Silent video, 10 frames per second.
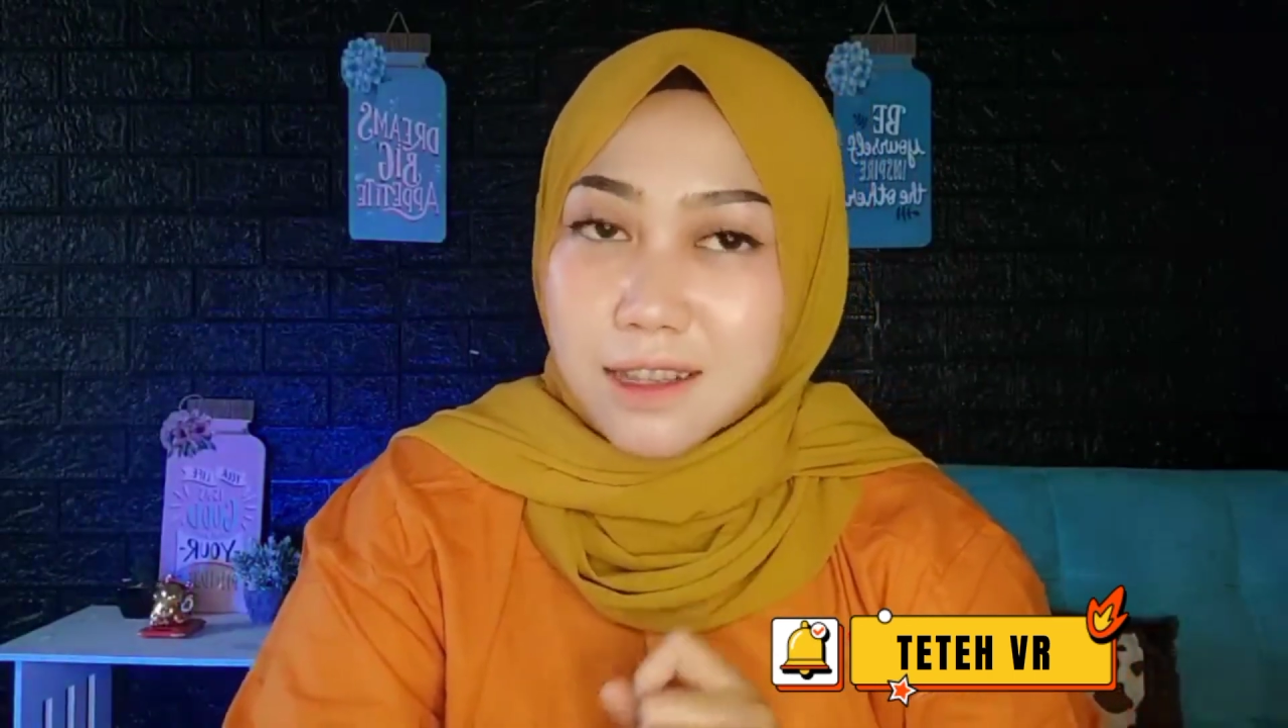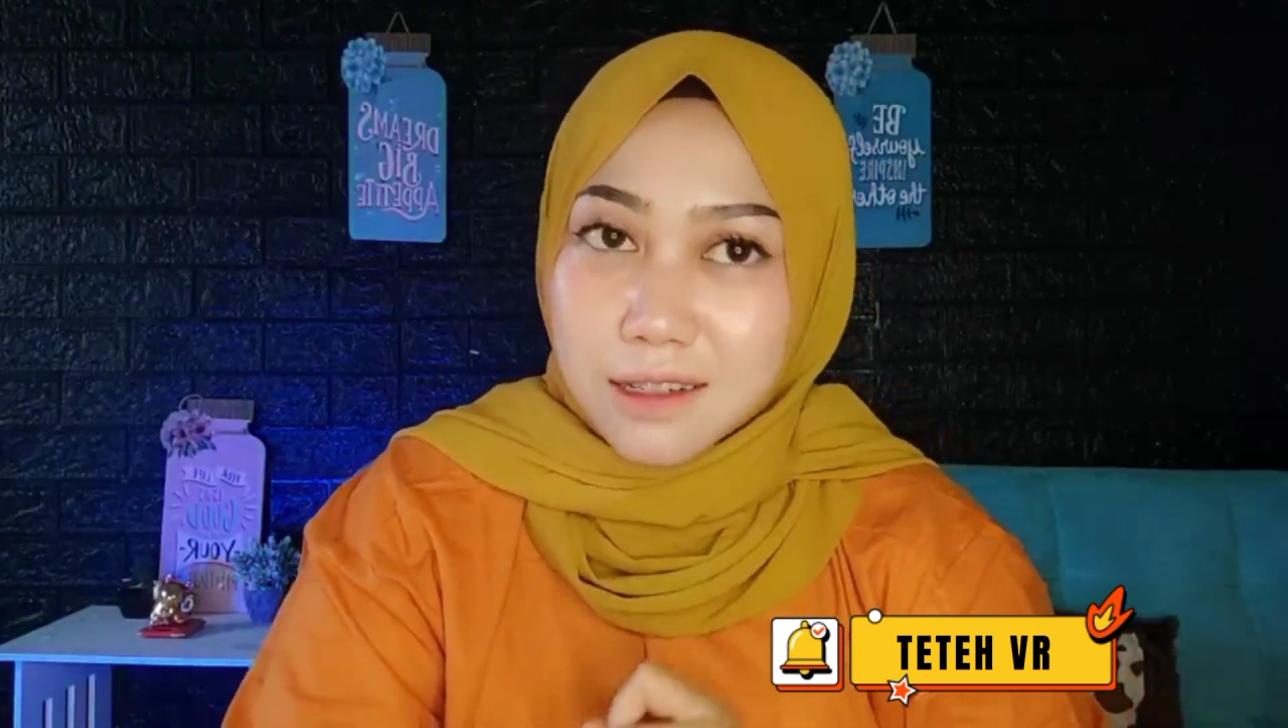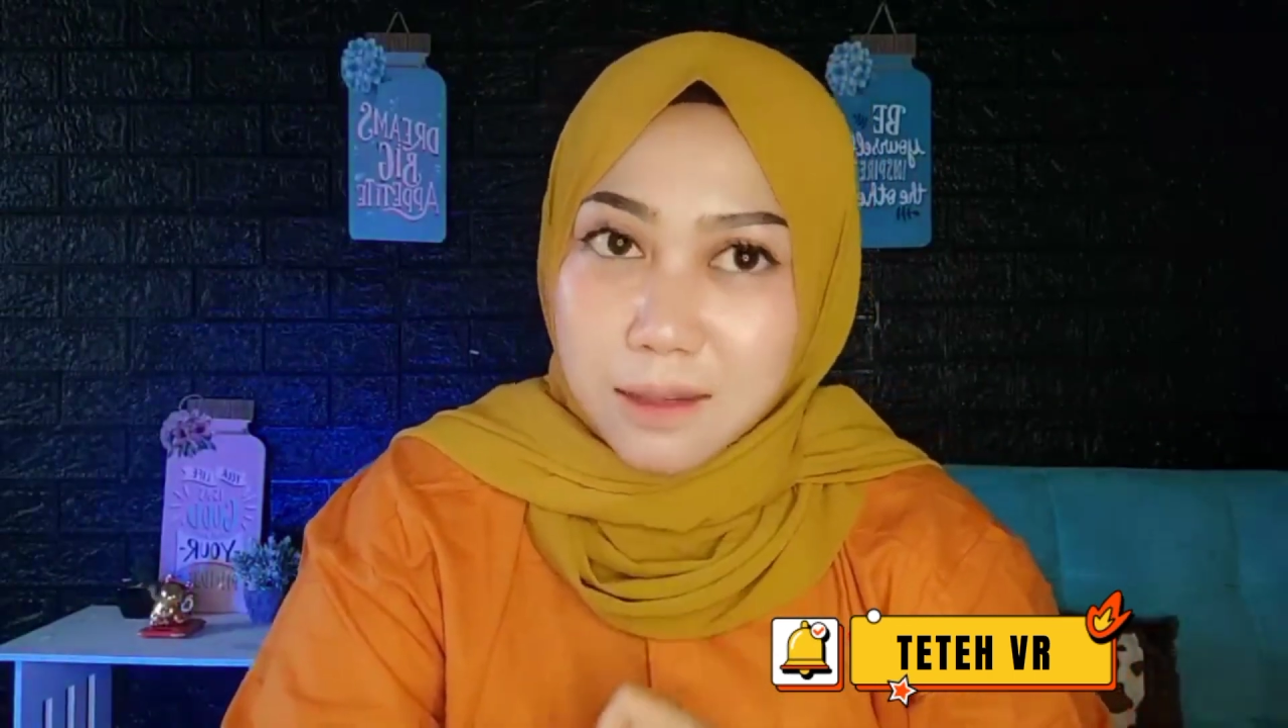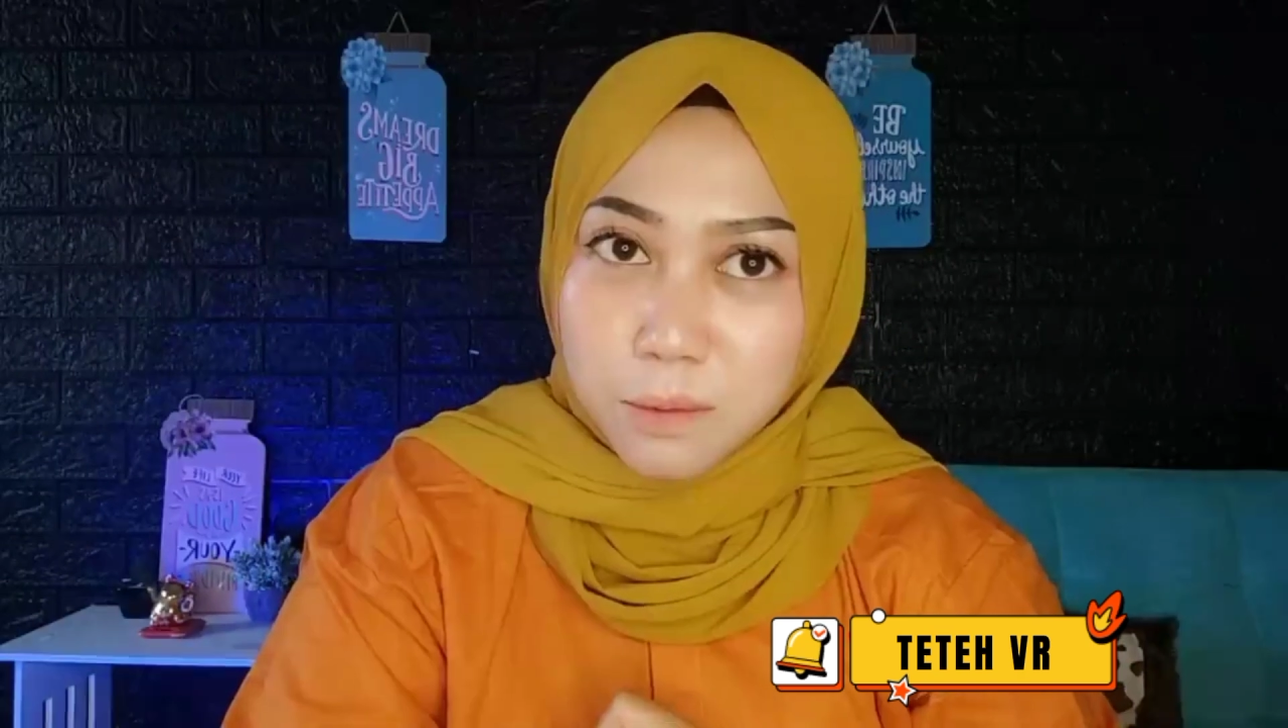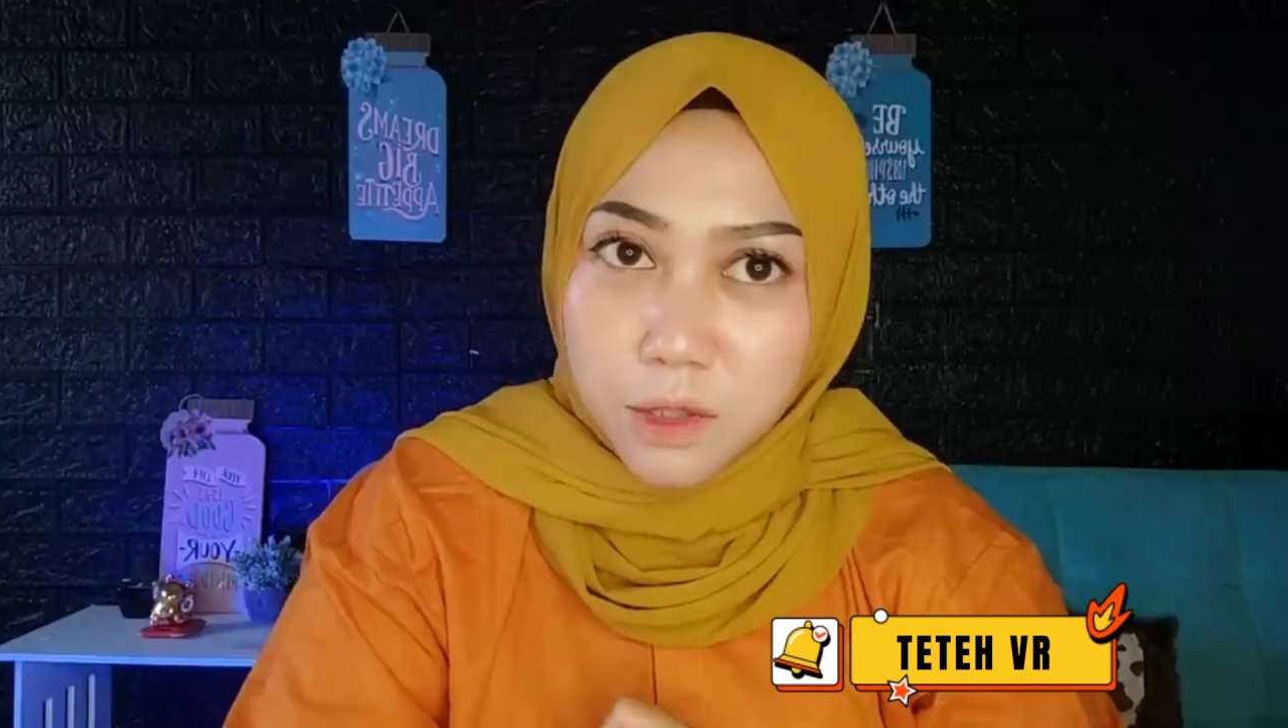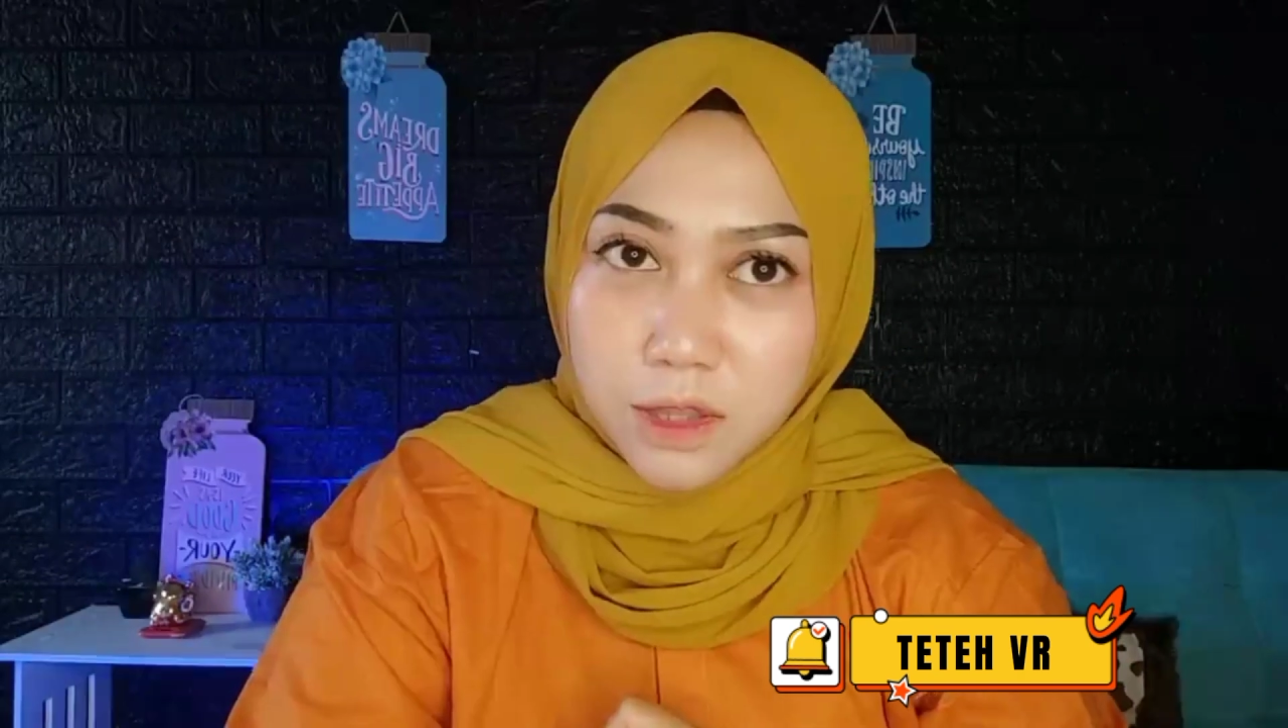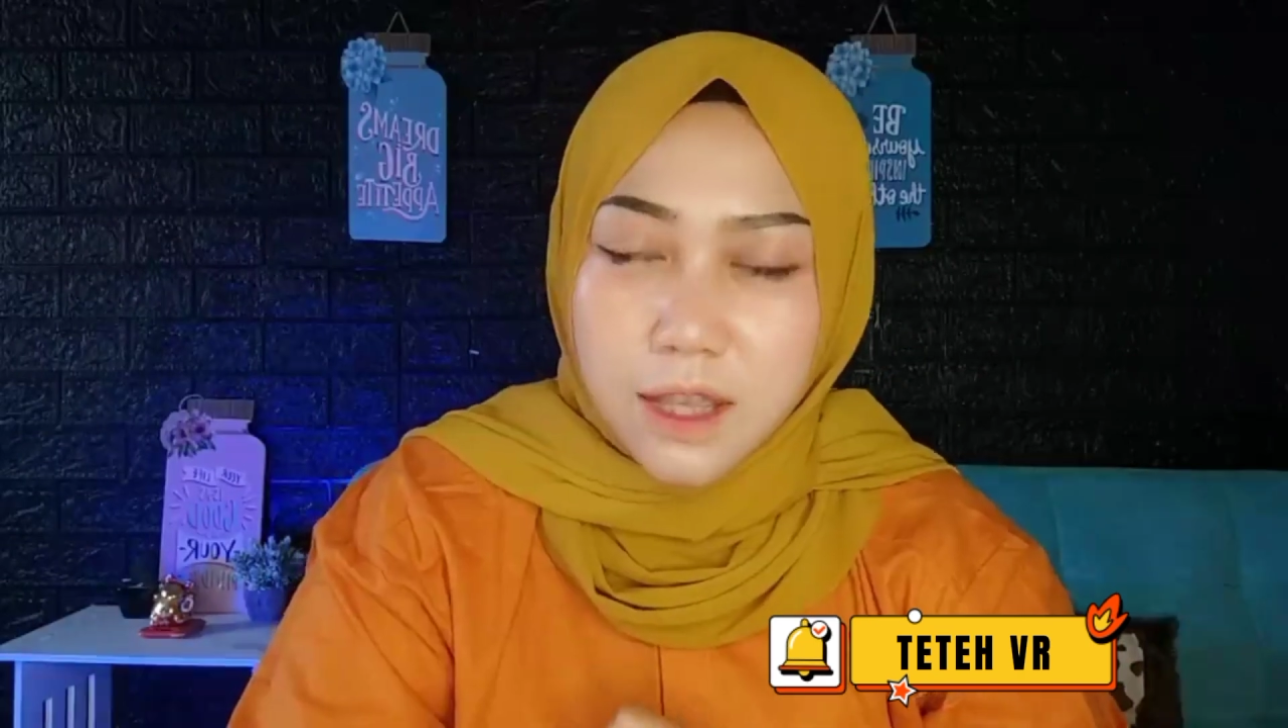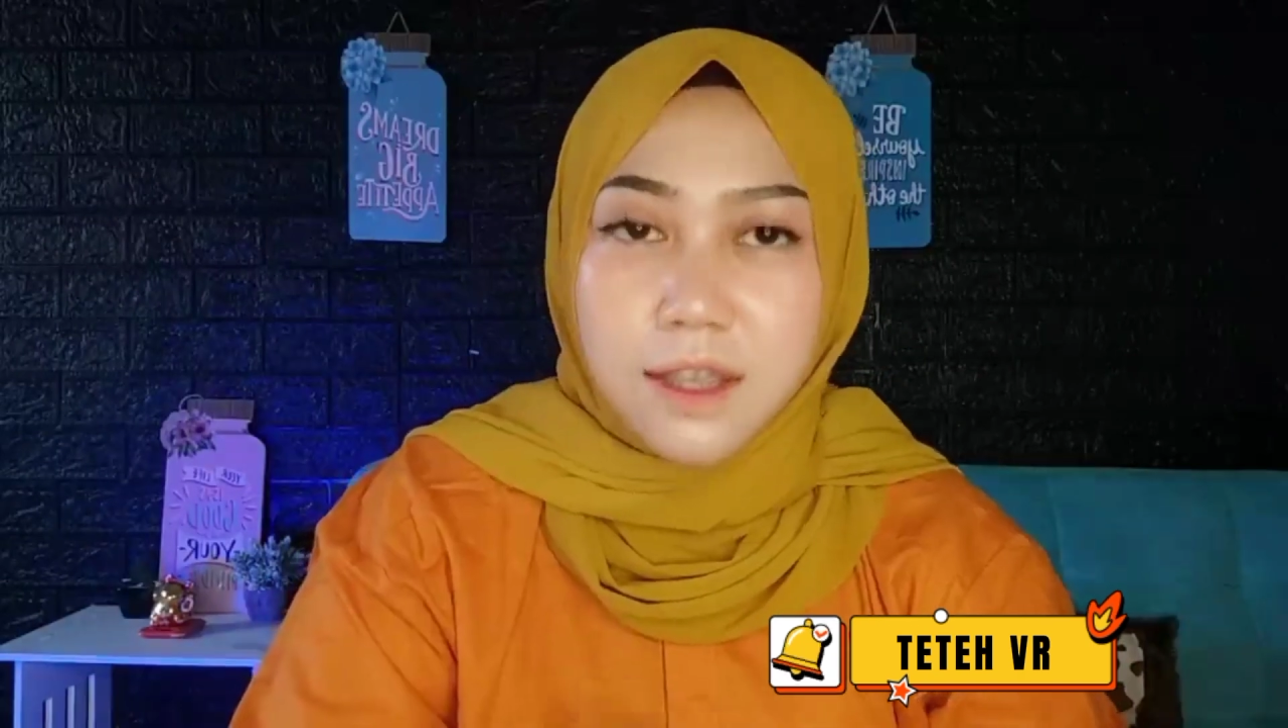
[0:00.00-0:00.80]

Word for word: tersebut